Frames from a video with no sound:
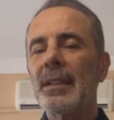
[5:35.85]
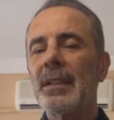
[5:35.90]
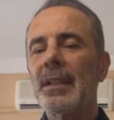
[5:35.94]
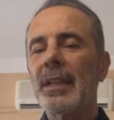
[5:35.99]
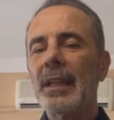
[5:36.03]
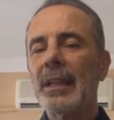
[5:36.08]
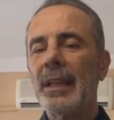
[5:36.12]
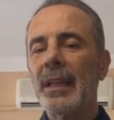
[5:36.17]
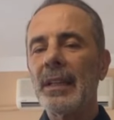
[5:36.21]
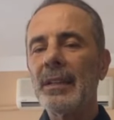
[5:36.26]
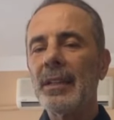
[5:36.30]

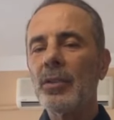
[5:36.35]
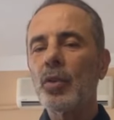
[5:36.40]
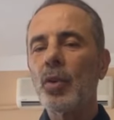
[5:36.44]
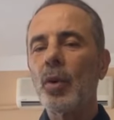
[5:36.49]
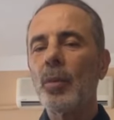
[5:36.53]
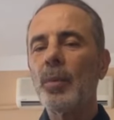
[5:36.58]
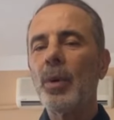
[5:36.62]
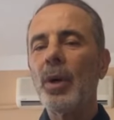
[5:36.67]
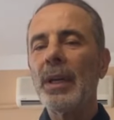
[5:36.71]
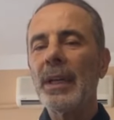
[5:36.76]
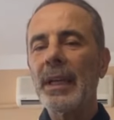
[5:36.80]
genelde
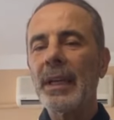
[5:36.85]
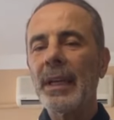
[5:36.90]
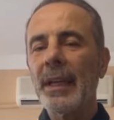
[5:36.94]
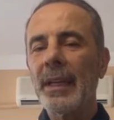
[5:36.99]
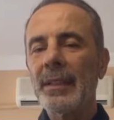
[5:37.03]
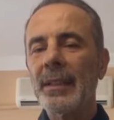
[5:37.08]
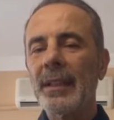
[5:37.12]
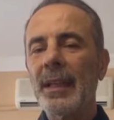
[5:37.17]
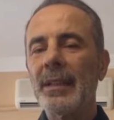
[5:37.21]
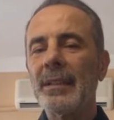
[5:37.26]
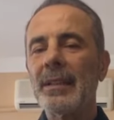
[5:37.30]
topu
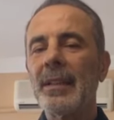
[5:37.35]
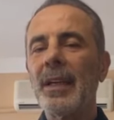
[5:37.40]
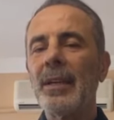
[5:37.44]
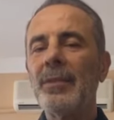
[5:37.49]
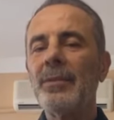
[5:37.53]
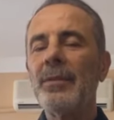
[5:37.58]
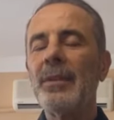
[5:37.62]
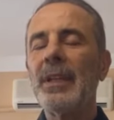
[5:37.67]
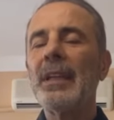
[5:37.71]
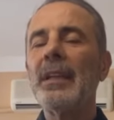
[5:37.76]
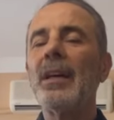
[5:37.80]

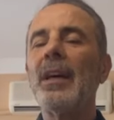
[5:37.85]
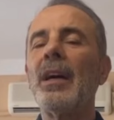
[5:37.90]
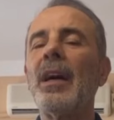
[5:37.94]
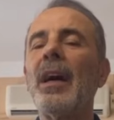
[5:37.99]
hareketlendiren ve